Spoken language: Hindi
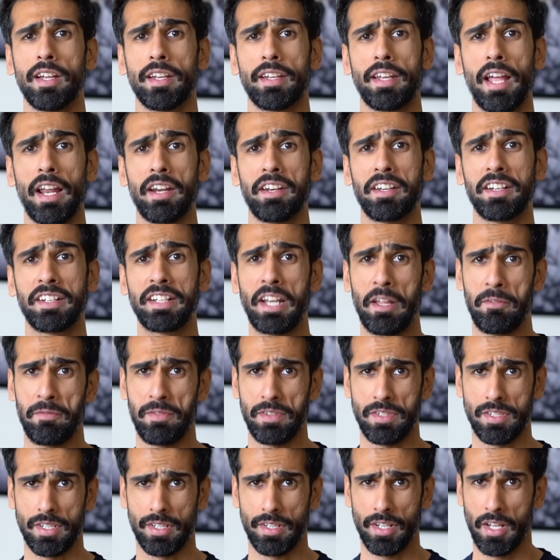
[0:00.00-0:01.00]
कैलोरिक
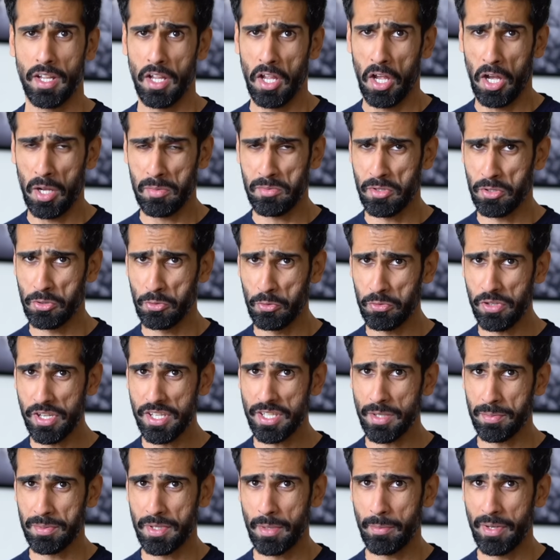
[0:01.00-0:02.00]
डेफिसिट अब जो दूसरी
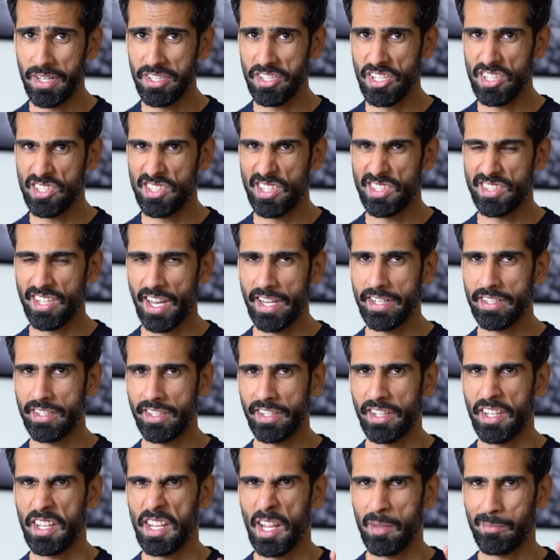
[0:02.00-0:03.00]
सबसे बड़ी चीज़ डिसाइड
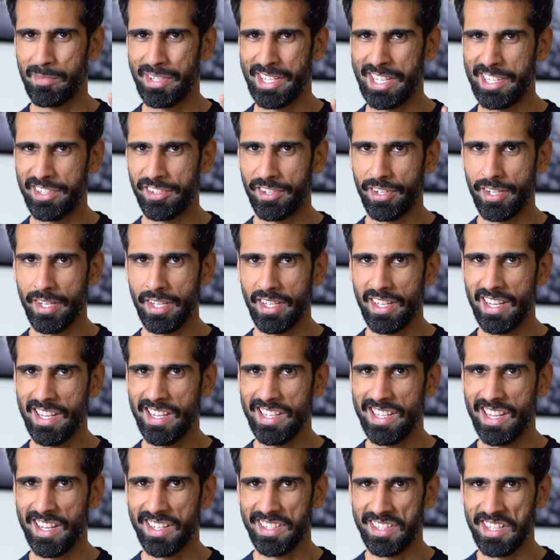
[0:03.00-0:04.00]
करेगी आप लीन रहेंगे
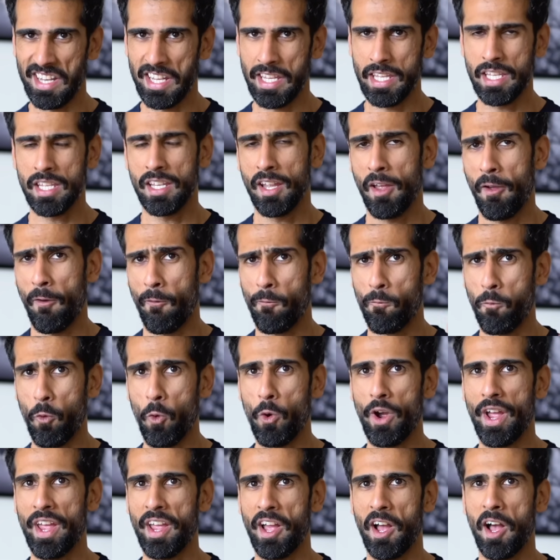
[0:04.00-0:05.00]
या नहीं वो है